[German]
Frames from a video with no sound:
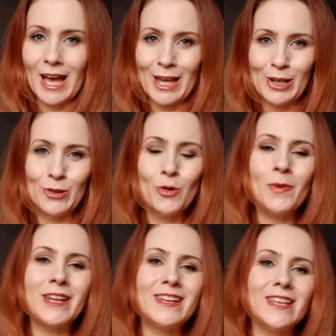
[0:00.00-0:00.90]
Hallo
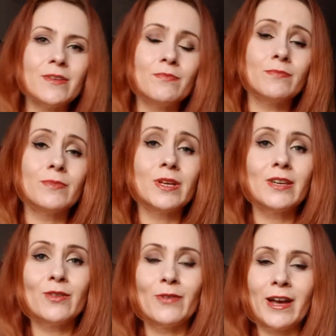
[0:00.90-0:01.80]
meine Lieben,
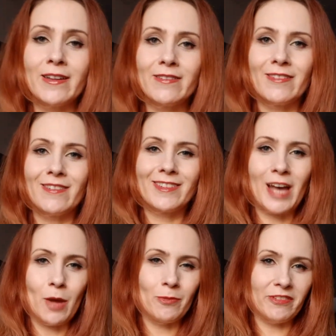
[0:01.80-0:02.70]
ich weiß, es
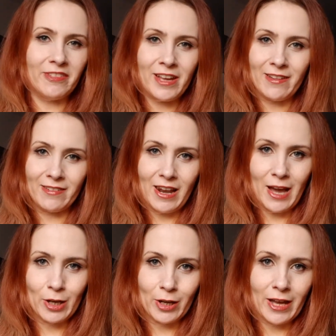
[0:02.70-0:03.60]
gab sehr, sehr
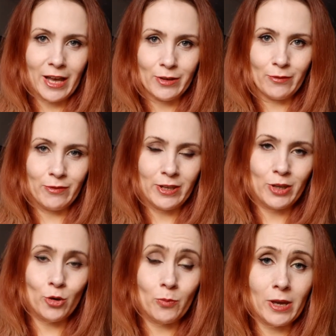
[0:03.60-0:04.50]
lange kein
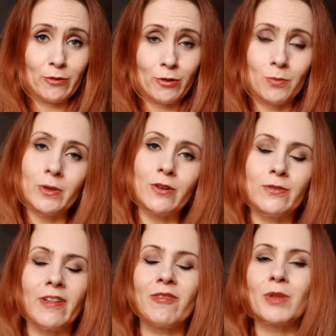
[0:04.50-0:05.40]
Video mehr von mir auf
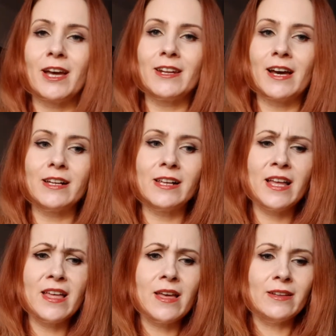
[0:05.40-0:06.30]
diesem Kanal.
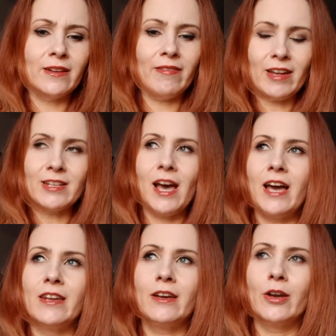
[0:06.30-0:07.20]
Das hatte
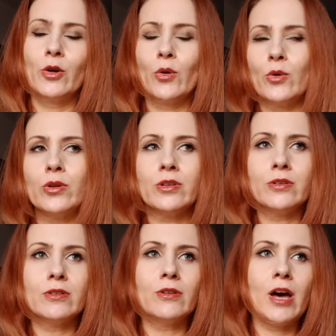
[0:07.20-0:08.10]
einige
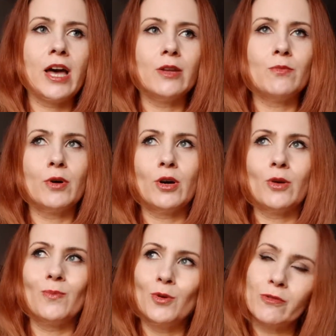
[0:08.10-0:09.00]
Gründe, ein
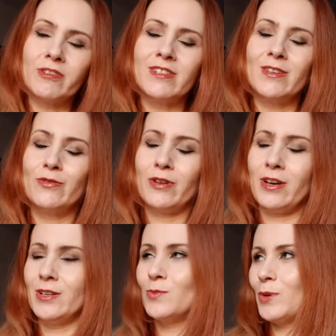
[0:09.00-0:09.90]
paar positive,
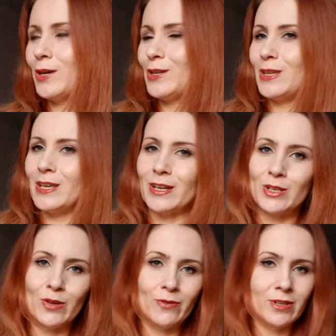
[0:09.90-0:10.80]
ein paar
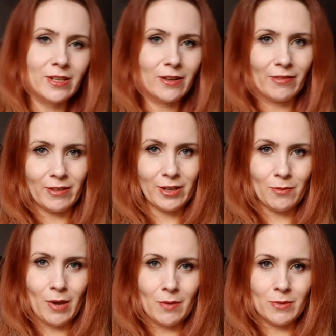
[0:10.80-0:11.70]
negative Dinge sind in
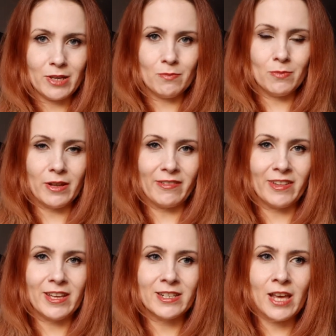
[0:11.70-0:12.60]
meinem Leben
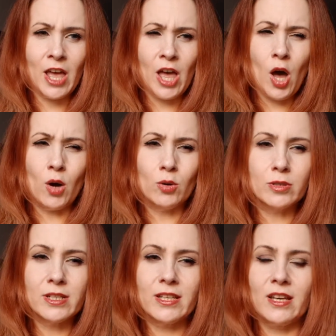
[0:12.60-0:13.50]
passiert
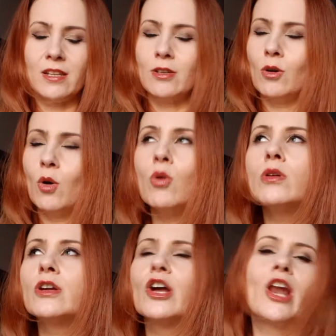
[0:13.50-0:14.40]
und ich hatte
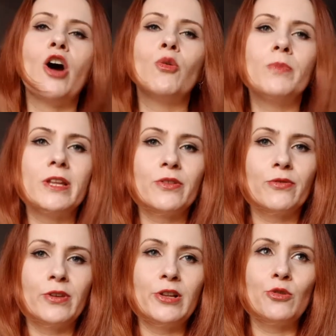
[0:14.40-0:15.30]
unglaublich
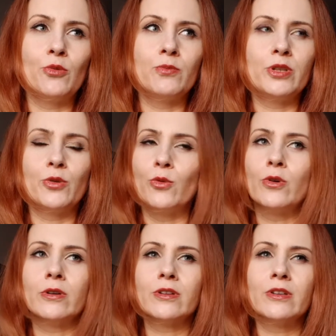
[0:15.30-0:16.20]
viel um die
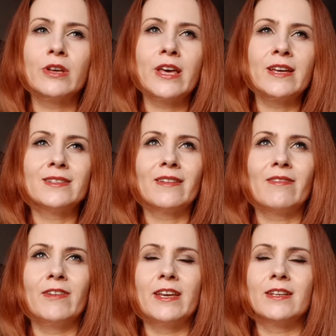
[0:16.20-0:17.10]
Ohren.
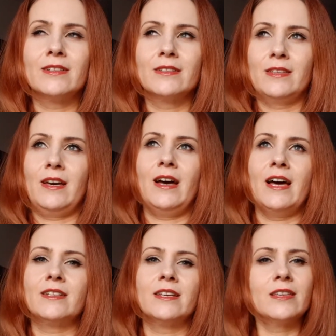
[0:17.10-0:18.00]
Deswegen ja,
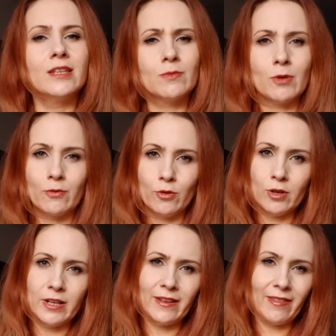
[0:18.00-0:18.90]
hatte ich nicht mehr
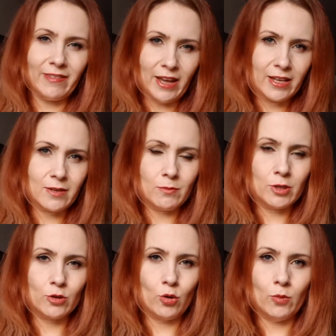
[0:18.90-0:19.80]
wirklich Zeit,
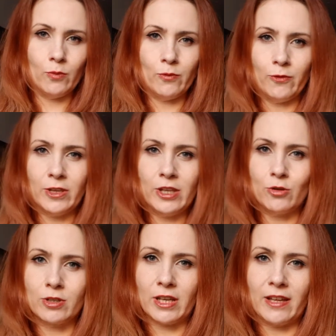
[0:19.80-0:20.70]
mich um
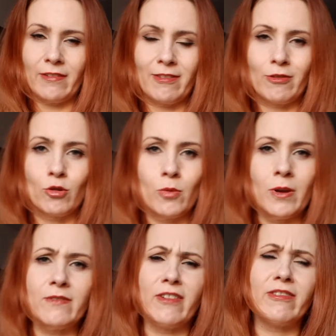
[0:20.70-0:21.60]
Videodrehs zu
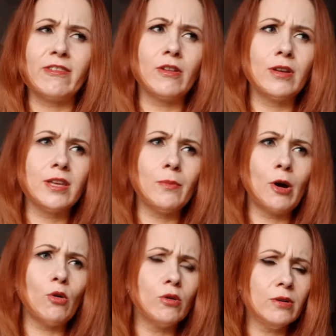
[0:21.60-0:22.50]
kümmern, was ich aber
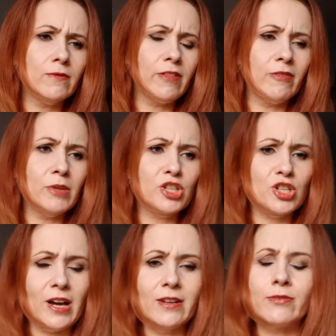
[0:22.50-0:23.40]
auch irgendwie ziemlich
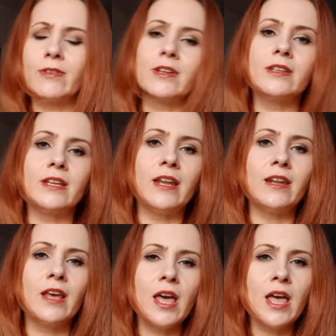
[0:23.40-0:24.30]
schade finde,
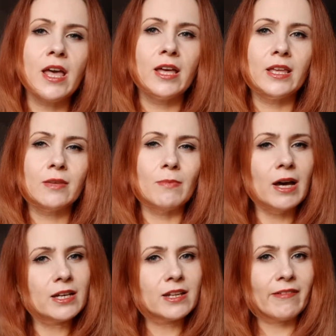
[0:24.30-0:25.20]
denn ich
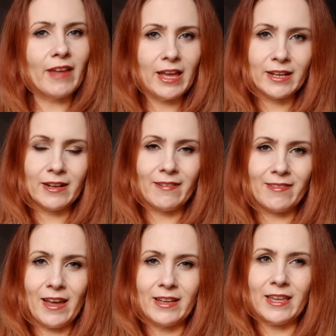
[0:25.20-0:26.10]
mache das eigentlich
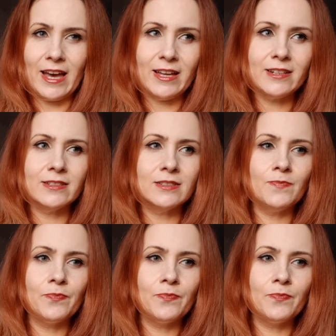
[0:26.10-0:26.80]
sehr gerne.